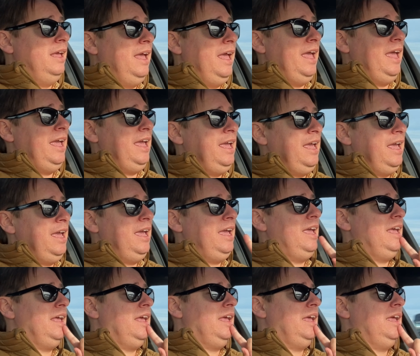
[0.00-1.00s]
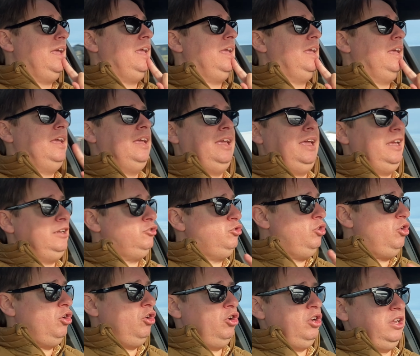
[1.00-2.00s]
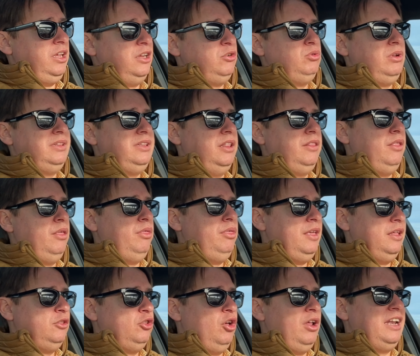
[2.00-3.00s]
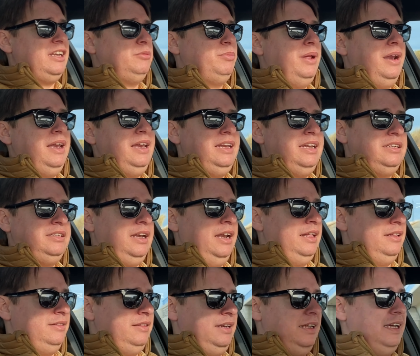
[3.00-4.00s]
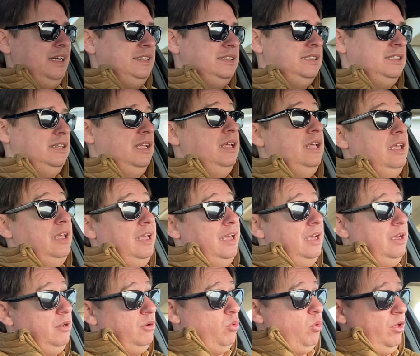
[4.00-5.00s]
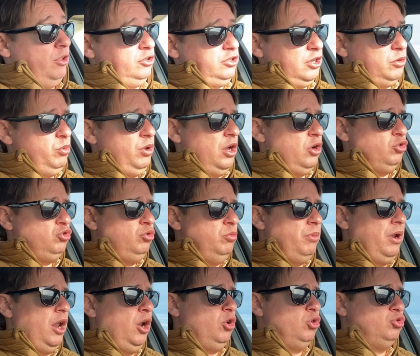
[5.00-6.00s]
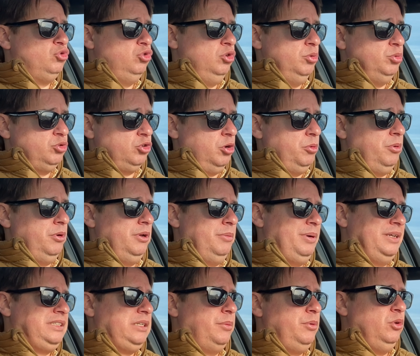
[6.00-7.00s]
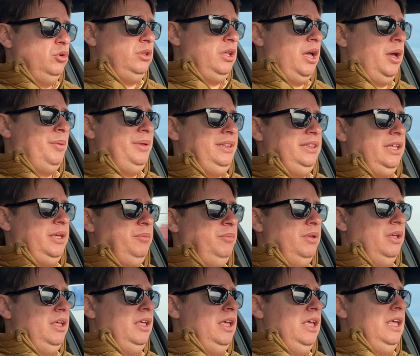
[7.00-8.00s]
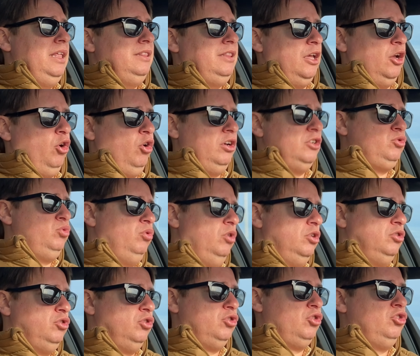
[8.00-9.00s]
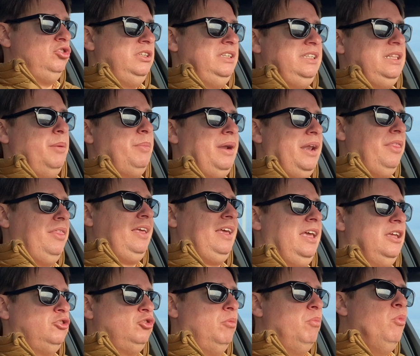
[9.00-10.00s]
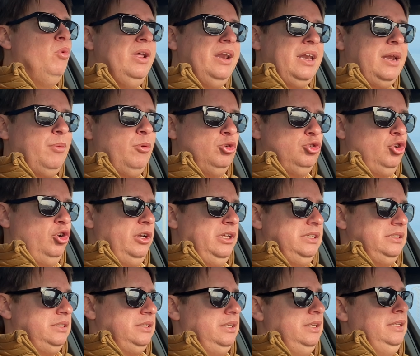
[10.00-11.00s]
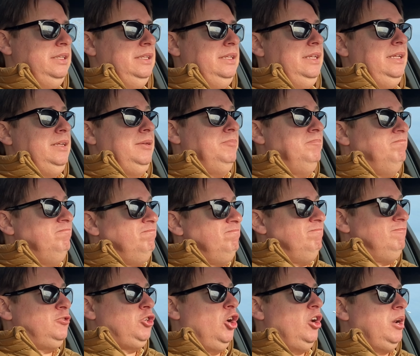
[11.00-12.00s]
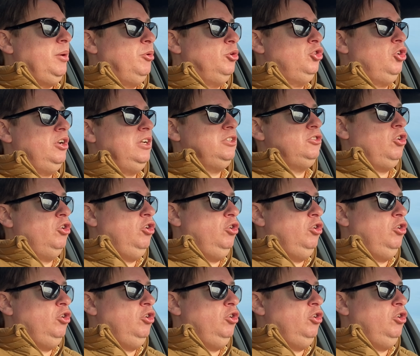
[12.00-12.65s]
eh, esto yo creo que es una tendencia de todas las berlinas eléctricas. Cuando estás muy acostumbrado a los subs, como me pasa a mí últimamente, te coges uno de estos coches y te parece que son muy rebotones. ¿Son rebotones o